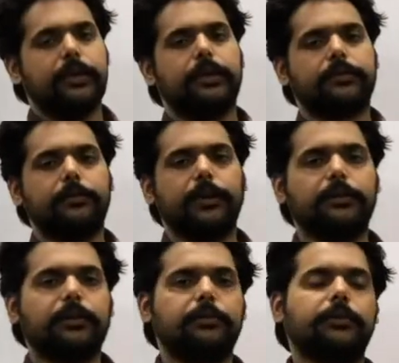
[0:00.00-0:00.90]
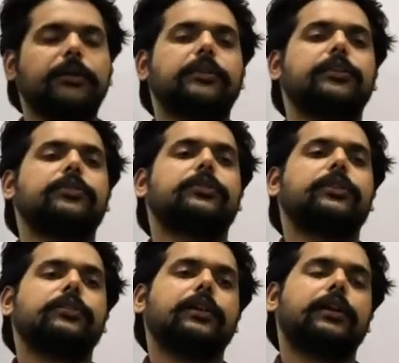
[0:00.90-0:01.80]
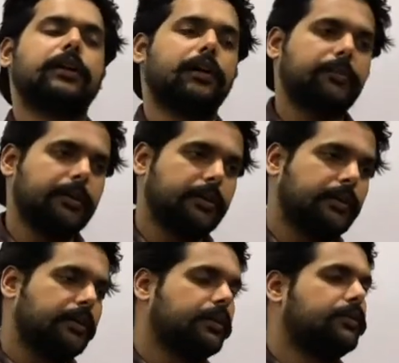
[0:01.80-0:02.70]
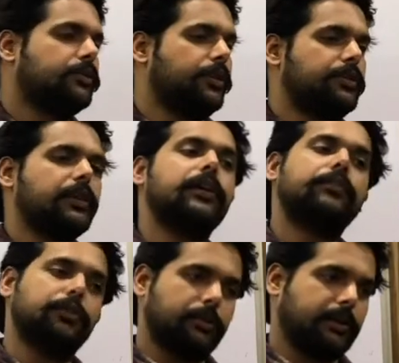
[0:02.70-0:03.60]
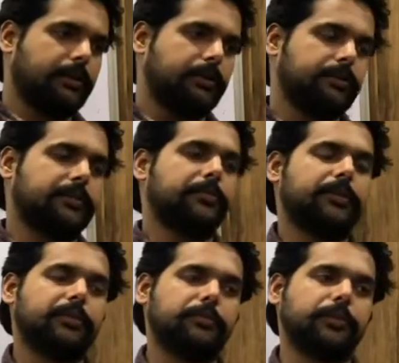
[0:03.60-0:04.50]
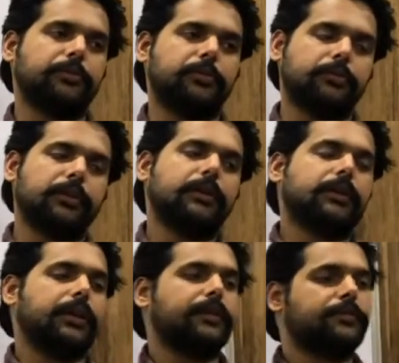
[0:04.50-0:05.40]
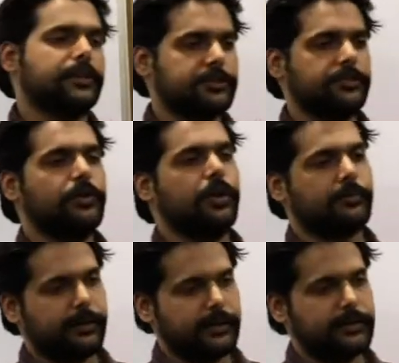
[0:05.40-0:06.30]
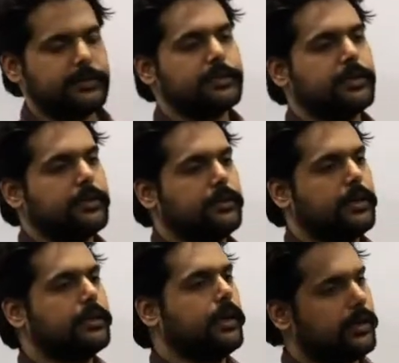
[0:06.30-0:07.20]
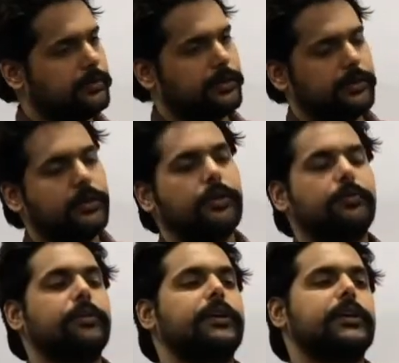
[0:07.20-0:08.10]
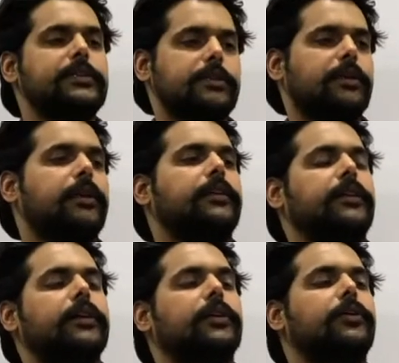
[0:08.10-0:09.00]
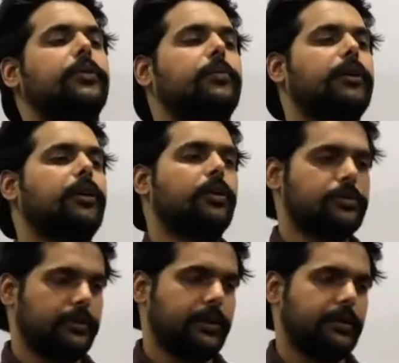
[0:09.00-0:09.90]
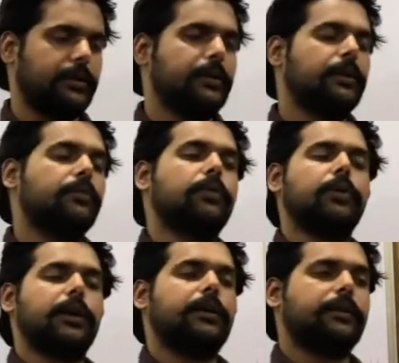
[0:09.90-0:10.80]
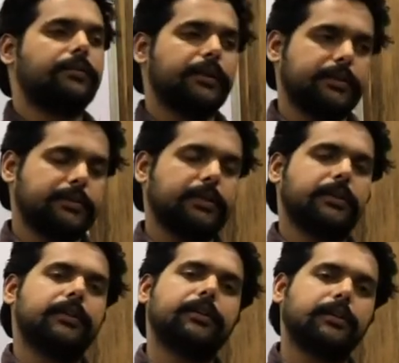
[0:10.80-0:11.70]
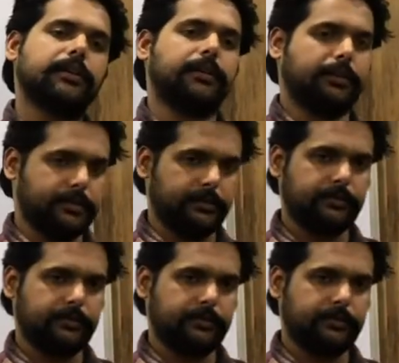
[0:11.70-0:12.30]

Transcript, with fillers: इसके बाद अगर हम बात करें तो जुडिशरी का काम है जुडिशल रिव्यू करना जिसके बेसिस पे वो एक फ़िक्स्ड फॉर्मेट है जिसके आधार पर वो ये टेस्ट कर लेती है कि कोई भी लॉ जो है वो अल्ट्रा वायरस है या नहीं है